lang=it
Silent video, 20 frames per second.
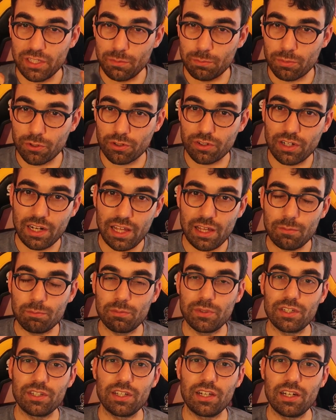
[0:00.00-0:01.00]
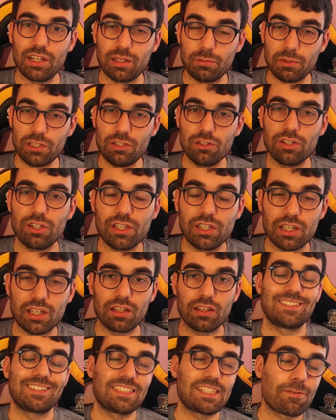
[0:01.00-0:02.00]
il Pro Club, nelle
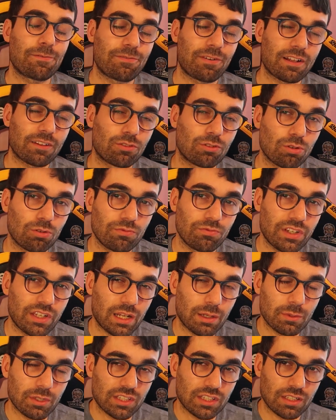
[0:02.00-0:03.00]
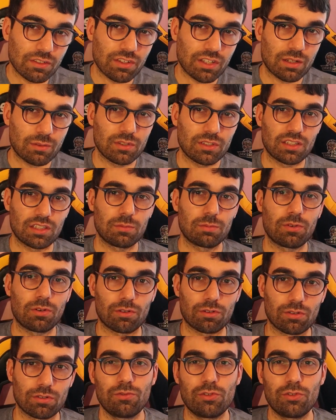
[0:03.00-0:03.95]
migliorie si è fatto veramente veramente poco.